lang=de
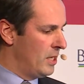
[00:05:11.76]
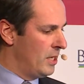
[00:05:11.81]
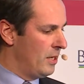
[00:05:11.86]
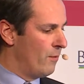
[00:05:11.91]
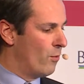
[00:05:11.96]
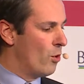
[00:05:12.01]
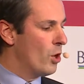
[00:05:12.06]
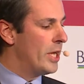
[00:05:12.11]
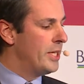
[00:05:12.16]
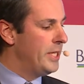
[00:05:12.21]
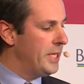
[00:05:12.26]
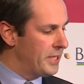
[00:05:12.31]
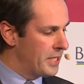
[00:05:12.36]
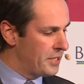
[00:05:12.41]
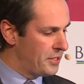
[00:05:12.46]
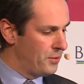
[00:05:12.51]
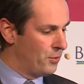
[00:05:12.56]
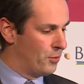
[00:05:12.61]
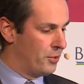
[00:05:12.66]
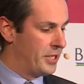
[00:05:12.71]
Woran liegt
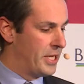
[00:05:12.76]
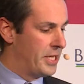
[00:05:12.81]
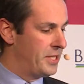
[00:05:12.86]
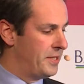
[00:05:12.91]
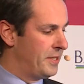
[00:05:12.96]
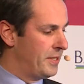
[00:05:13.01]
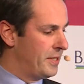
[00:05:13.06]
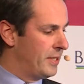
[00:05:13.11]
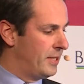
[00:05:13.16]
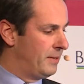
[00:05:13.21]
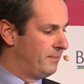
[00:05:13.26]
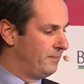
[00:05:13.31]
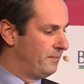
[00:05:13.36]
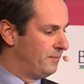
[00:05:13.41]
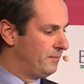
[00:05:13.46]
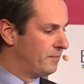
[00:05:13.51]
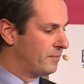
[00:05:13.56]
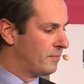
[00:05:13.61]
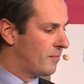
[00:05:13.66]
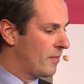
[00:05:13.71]
das nun? Dass,
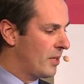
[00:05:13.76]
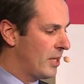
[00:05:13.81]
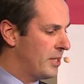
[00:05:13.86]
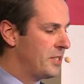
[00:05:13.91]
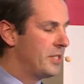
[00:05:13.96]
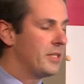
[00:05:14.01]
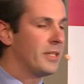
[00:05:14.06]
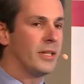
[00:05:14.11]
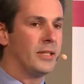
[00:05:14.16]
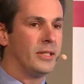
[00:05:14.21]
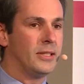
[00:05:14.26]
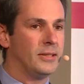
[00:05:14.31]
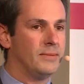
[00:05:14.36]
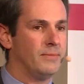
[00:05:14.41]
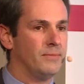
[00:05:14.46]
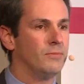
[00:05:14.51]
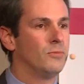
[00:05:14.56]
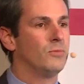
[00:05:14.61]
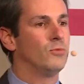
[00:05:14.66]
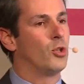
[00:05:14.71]
ähm, ist,
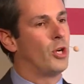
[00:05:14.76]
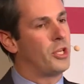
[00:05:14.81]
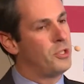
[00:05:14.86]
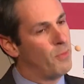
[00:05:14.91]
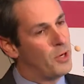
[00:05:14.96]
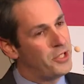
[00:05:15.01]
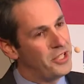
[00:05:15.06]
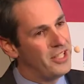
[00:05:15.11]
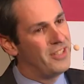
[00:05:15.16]
ähm, oder ich möchte